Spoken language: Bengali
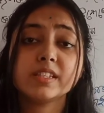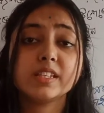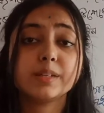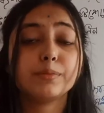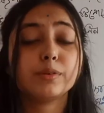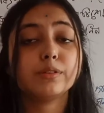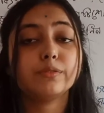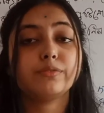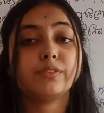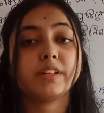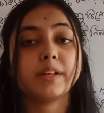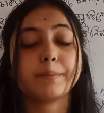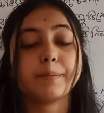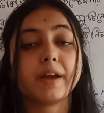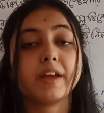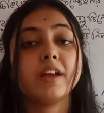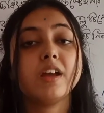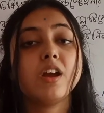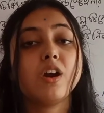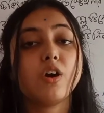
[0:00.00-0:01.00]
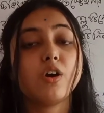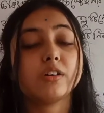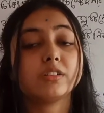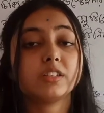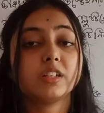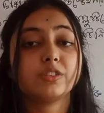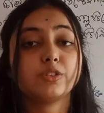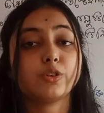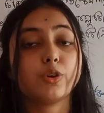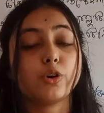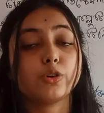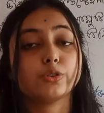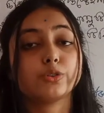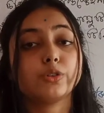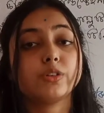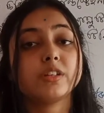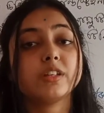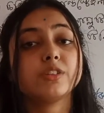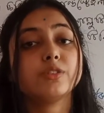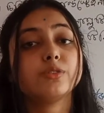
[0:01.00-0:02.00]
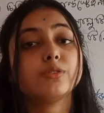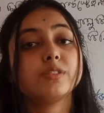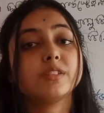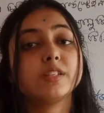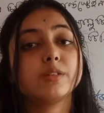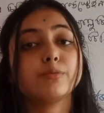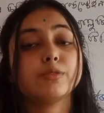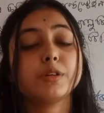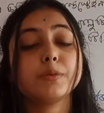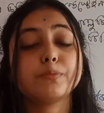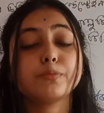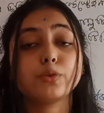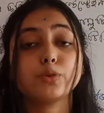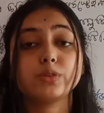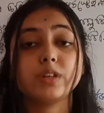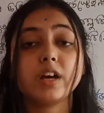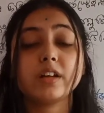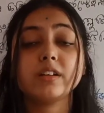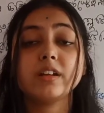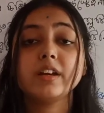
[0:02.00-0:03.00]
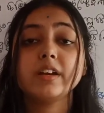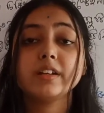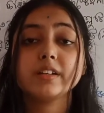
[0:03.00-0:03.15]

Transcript: জীবন ফিরে পায় অর্থাৎ রক্তই কিন্তু জীবনের প্রধান